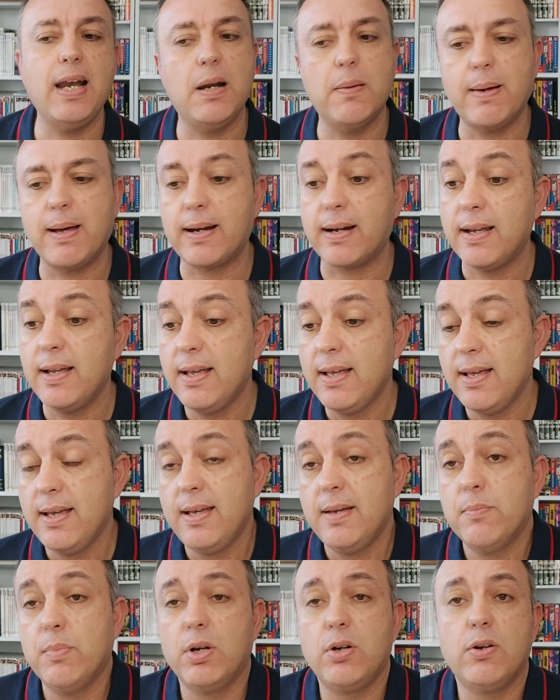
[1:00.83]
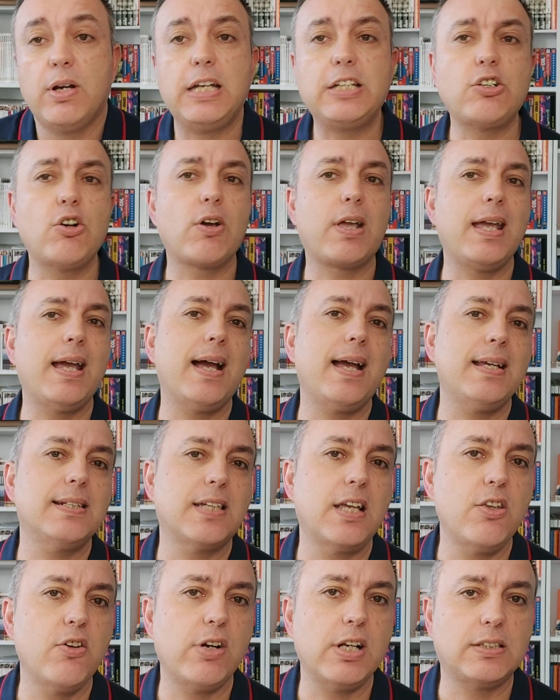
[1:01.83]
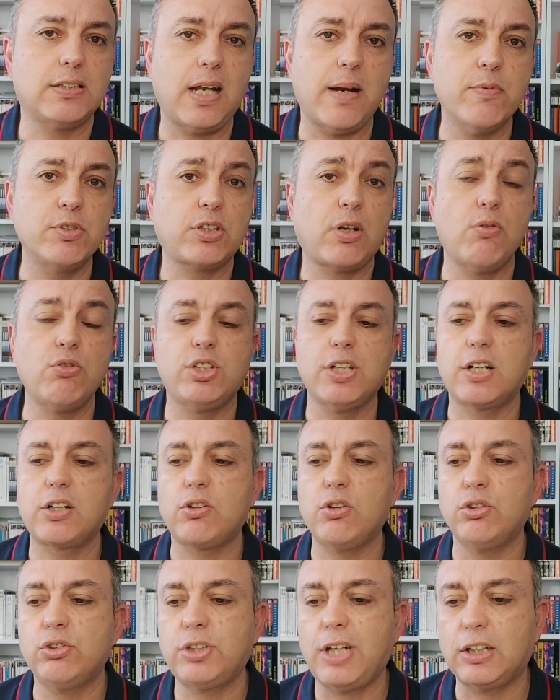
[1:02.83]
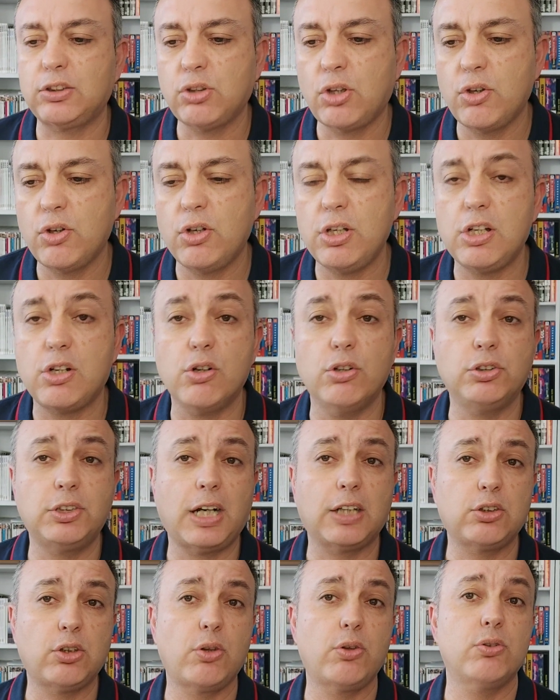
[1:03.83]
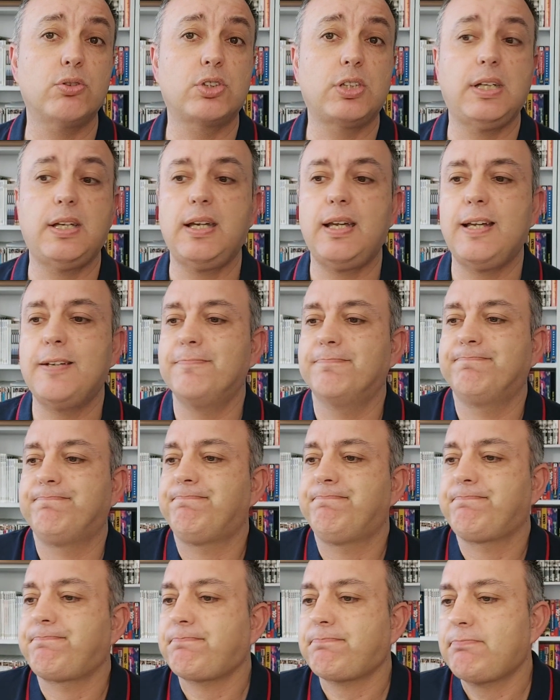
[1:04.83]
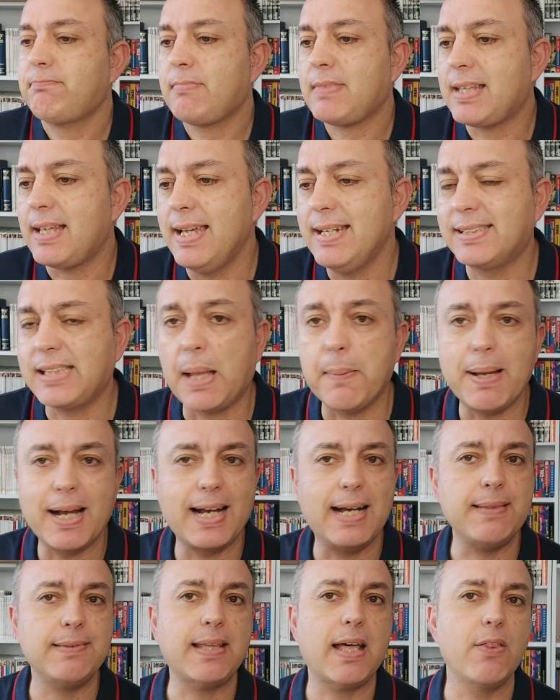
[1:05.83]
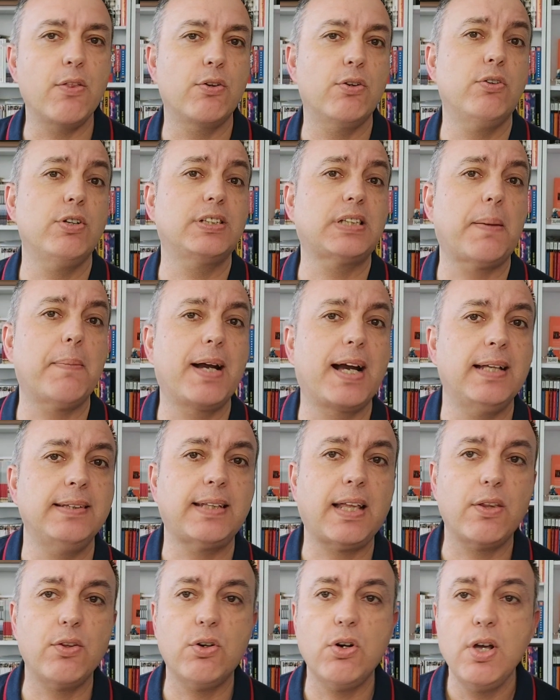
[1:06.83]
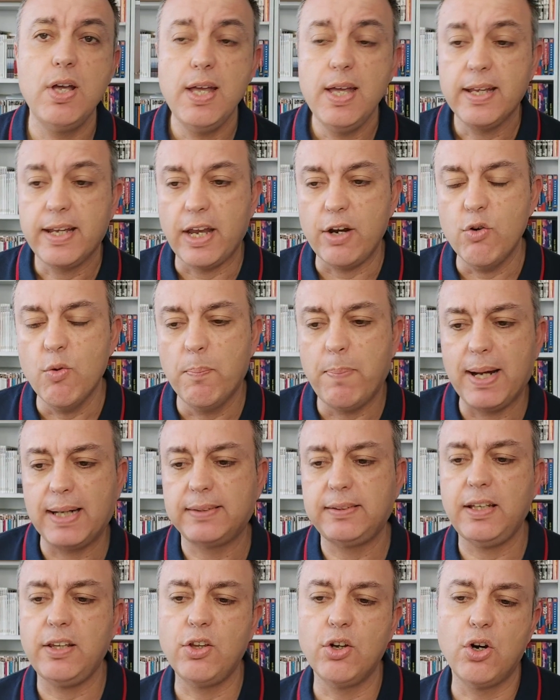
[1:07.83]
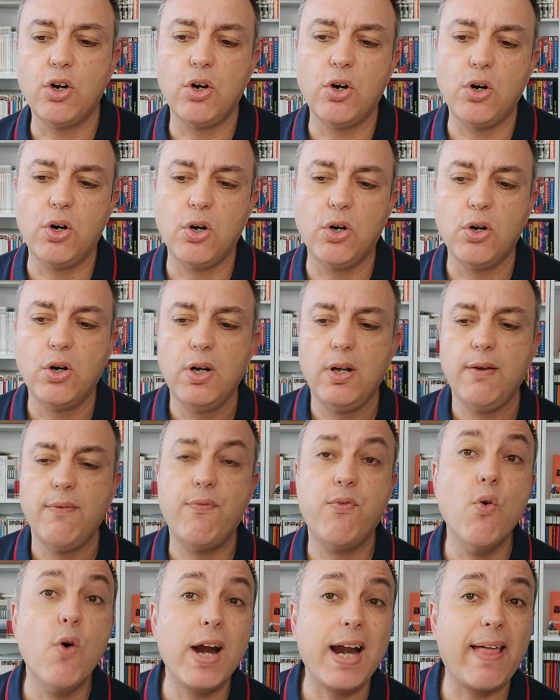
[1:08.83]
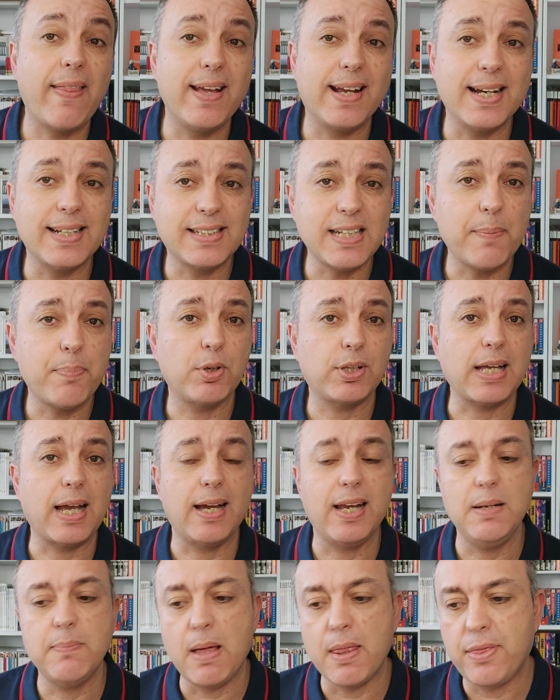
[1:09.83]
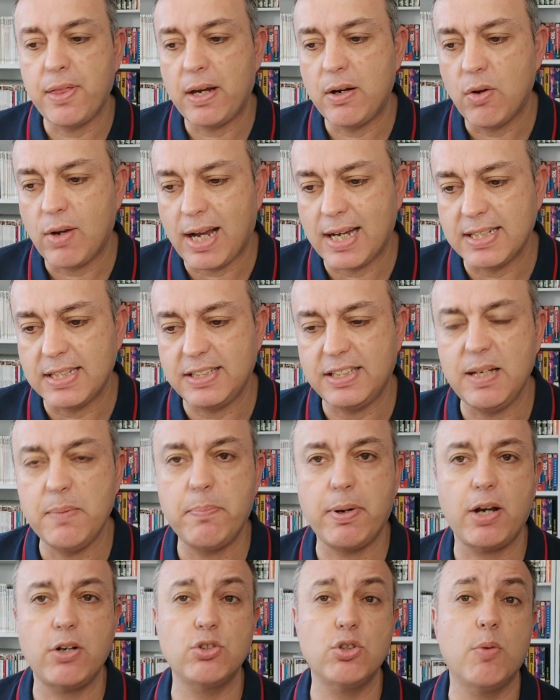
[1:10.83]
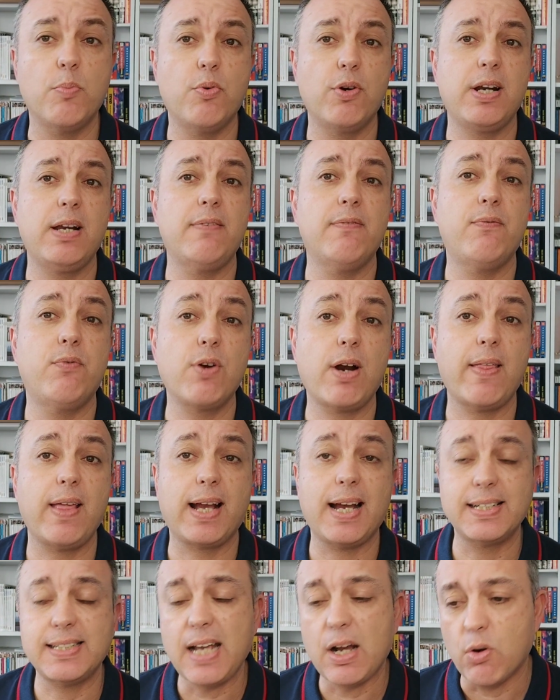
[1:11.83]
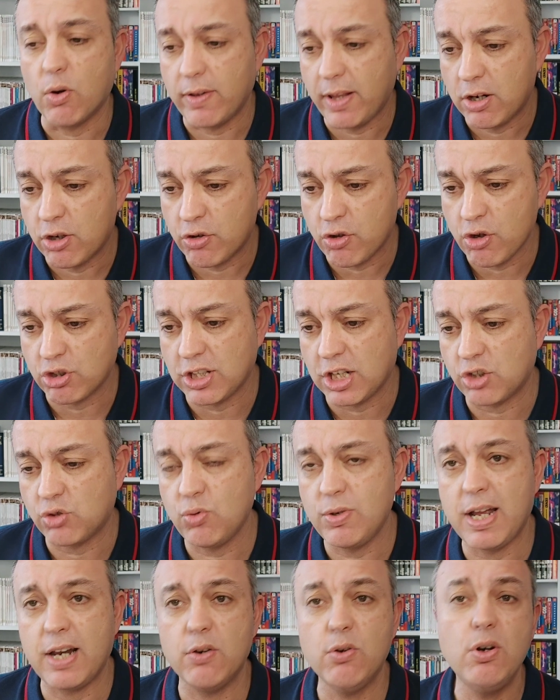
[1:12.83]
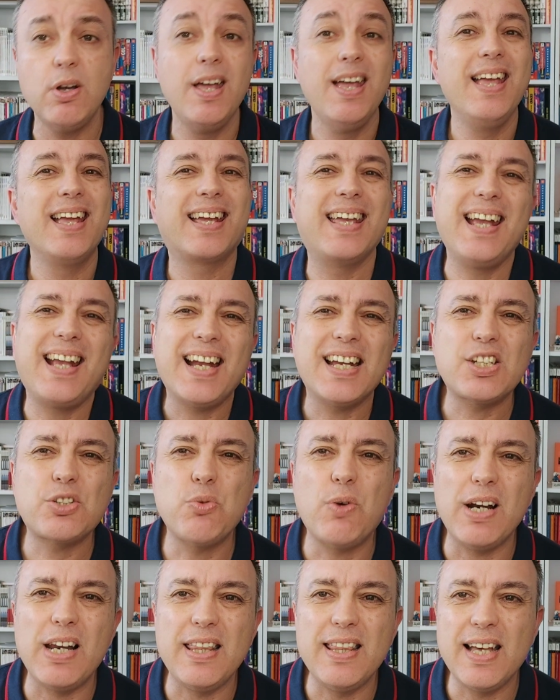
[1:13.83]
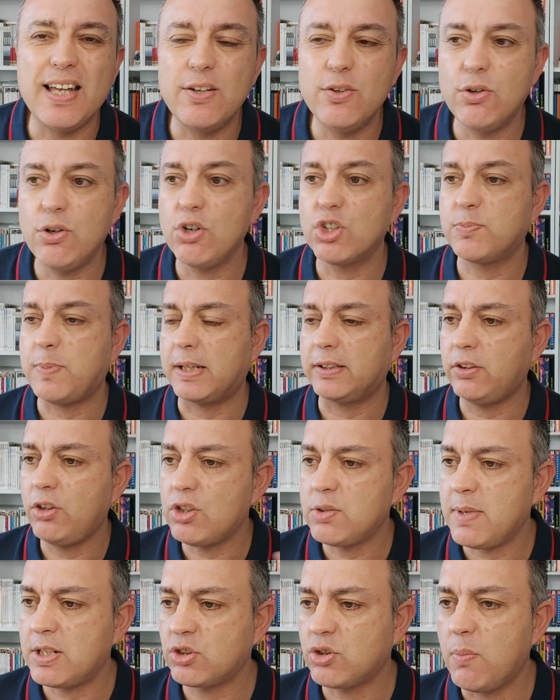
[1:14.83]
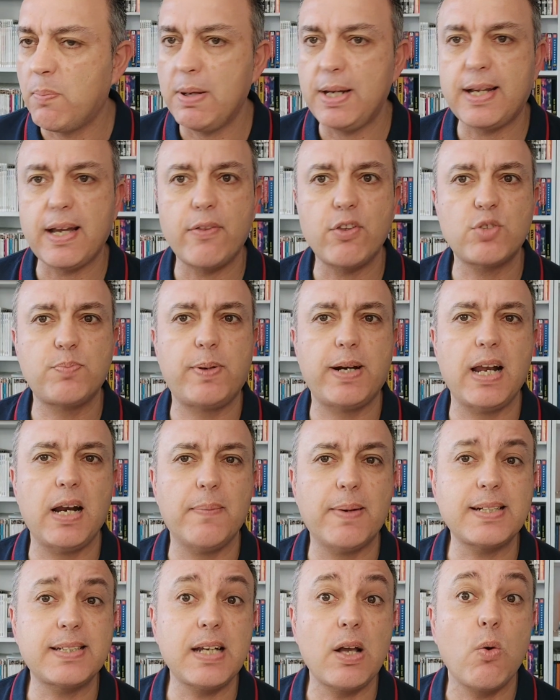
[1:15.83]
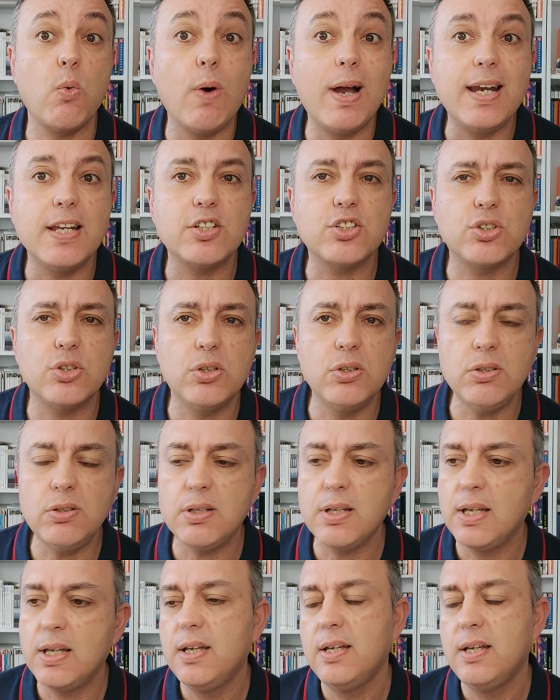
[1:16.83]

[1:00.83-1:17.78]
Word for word: el bar. Bueno, es lo que hay, señores. Tenemos que luchar contra todo y contra todos. Eh, estaba cantado, ¿no? Estaba cantado que en un partido fuera de casa, porque a Gil Manzano casi siempre nos lo ponen fuera de casa, acordaros de Osasuna, ¿no? Qué casualidad, ¿no? Los partidos más complicados para el Barça, ¿cuáles son?